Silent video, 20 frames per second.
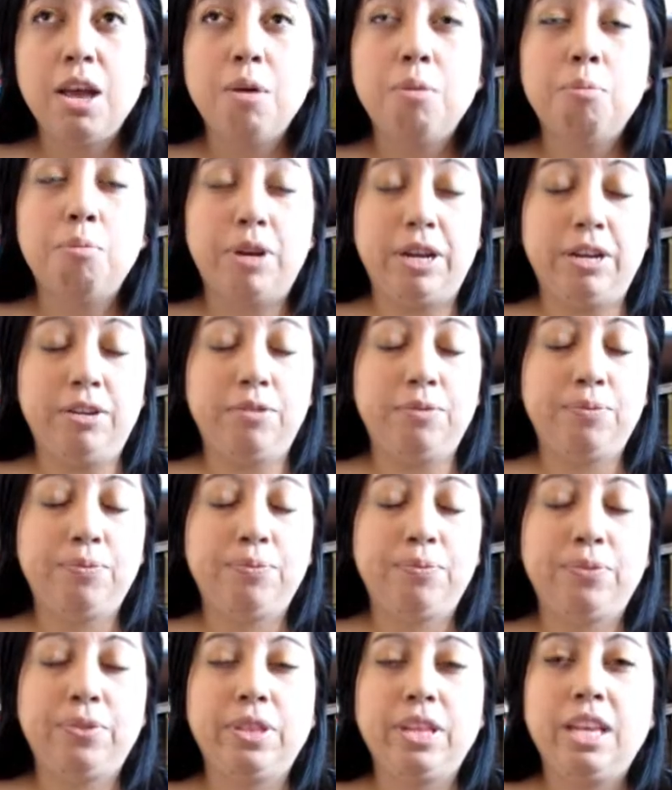Bueno,
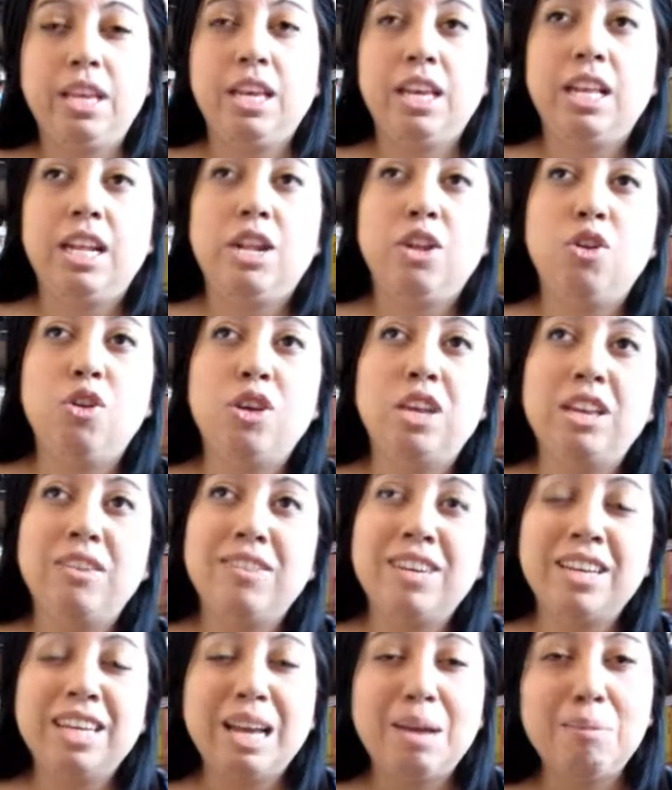lo que
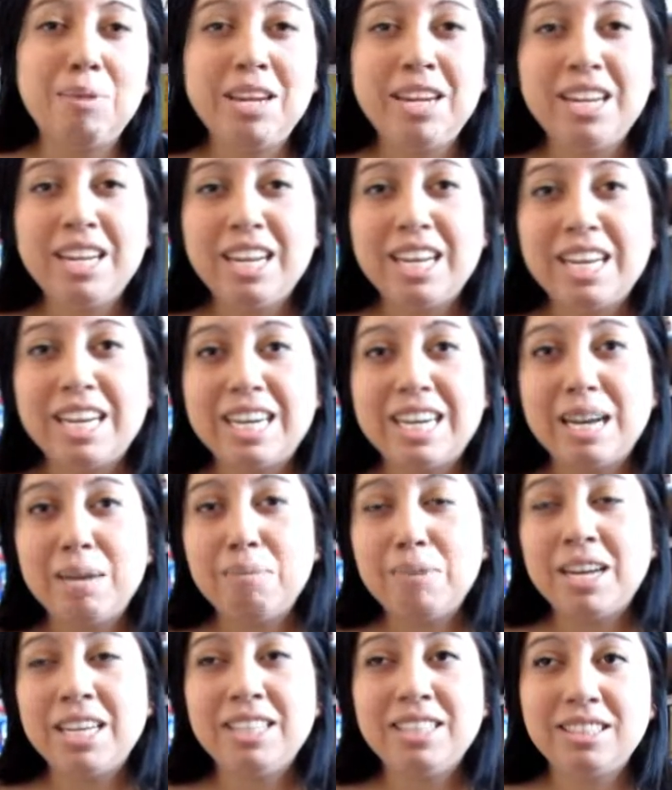Benjamín
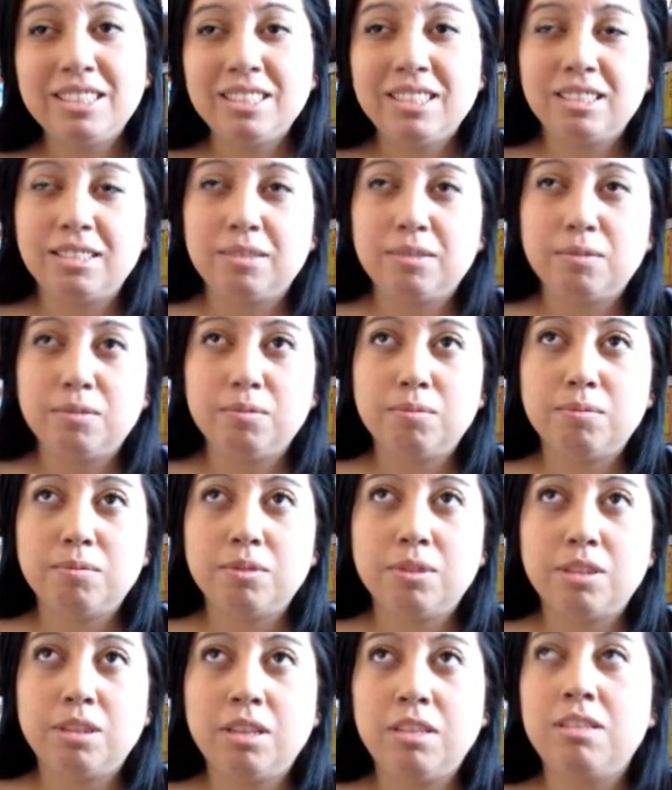jamás,
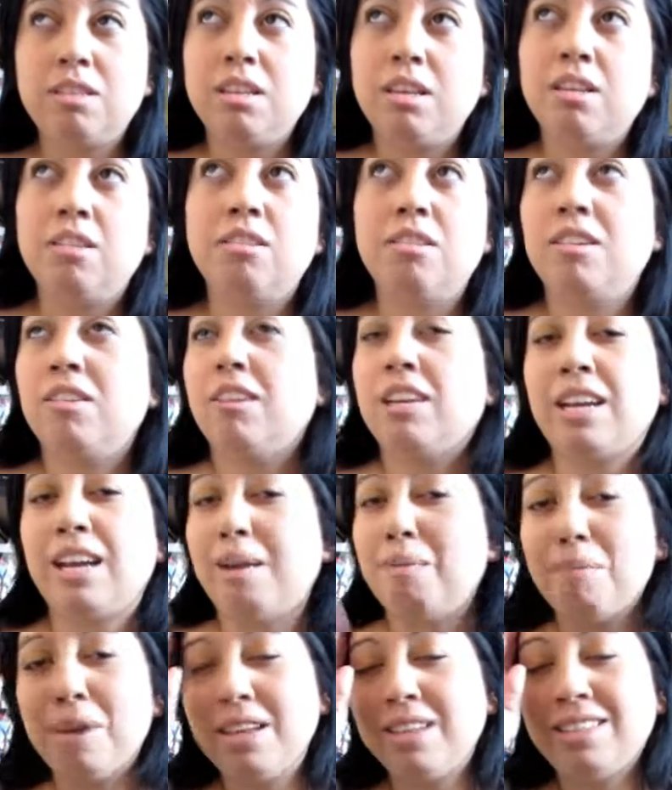y sí, yo creo que
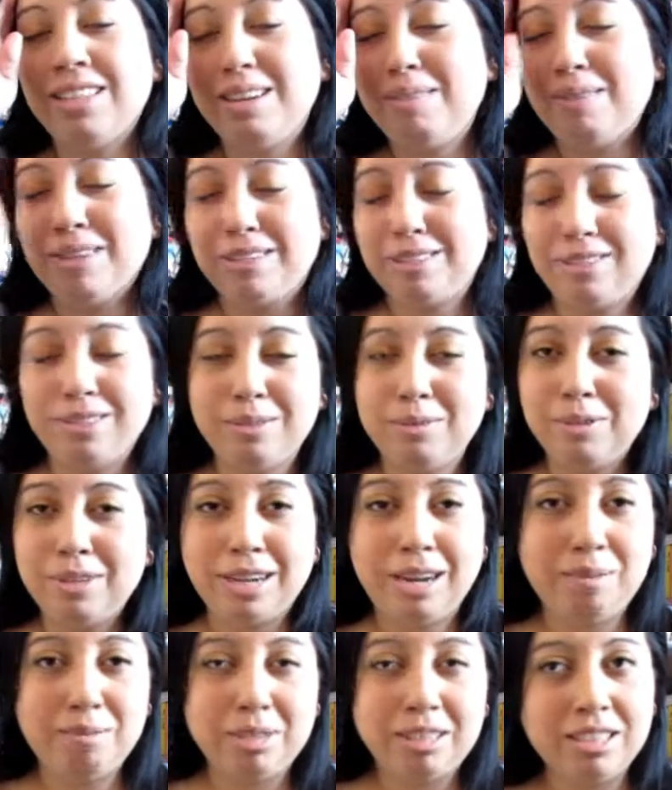jamás se le pasó por
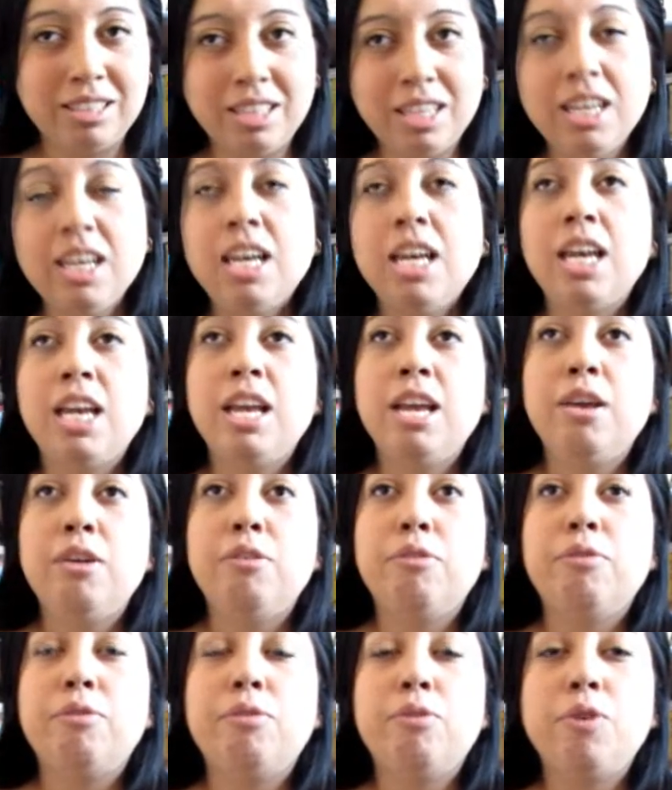la mente,
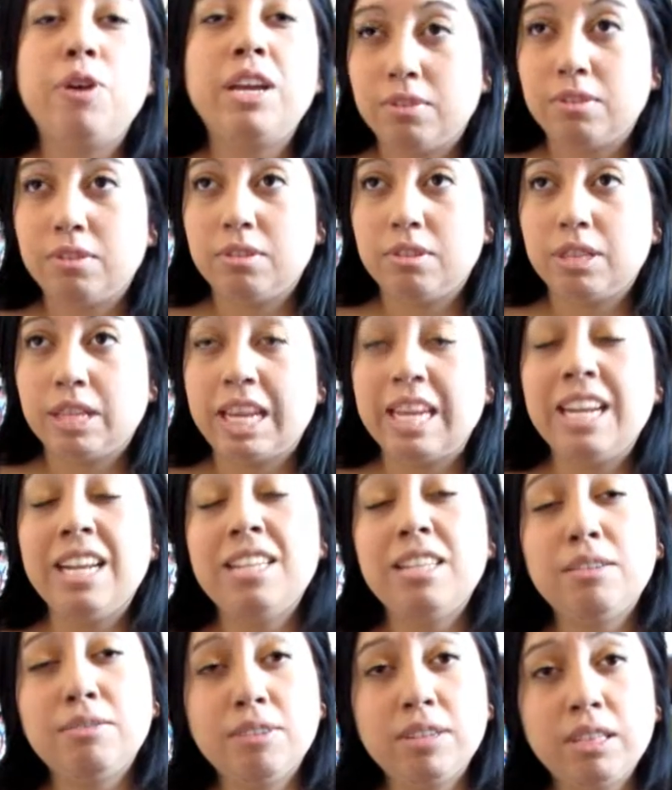fue que ir a
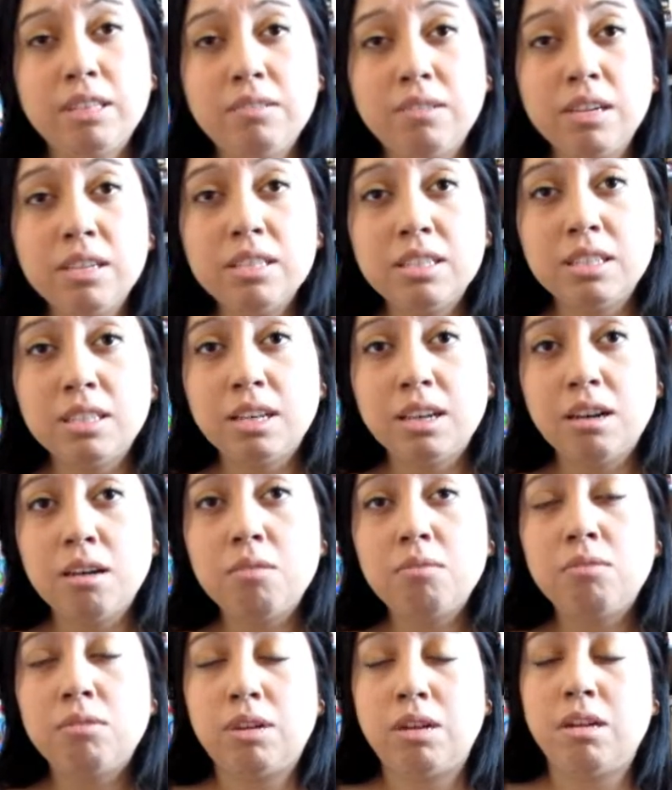ese festival sería
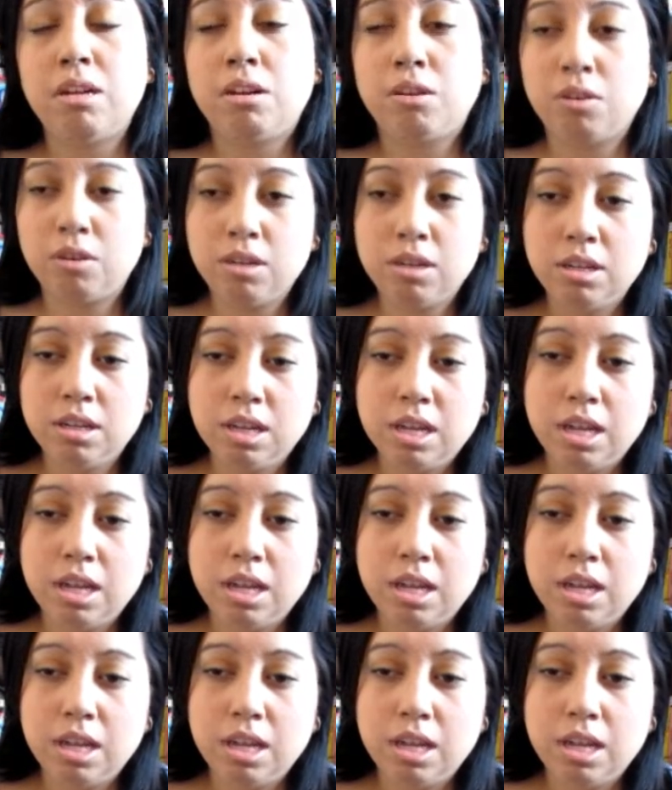un gran error,